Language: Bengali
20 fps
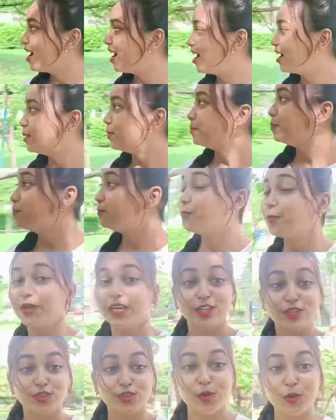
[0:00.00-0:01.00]
আর
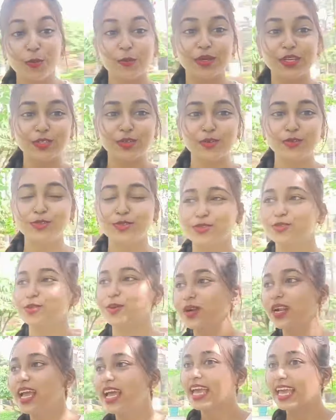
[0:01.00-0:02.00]
ভীষণ ভীষণ
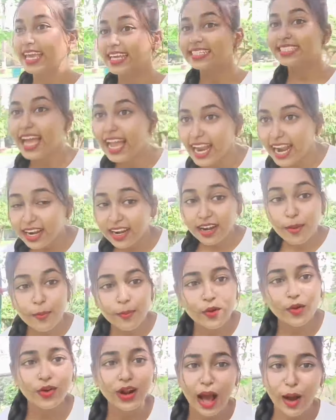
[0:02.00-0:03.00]
সুন্দর এই জায়গাটা
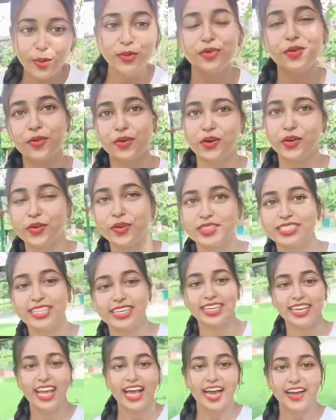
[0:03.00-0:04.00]
পুরো রাউন্ড করে রয়েছে
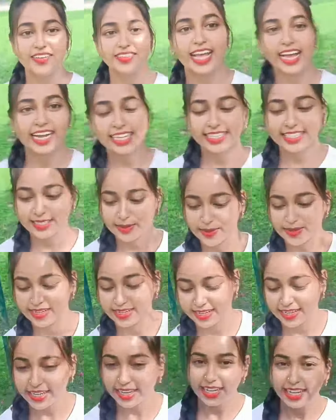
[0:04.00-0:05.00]
আমি দেখাচ্ছি
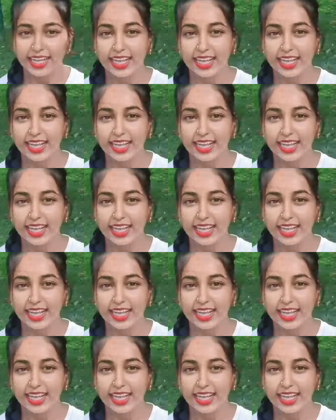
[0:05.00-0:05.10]
তোমাদেরকে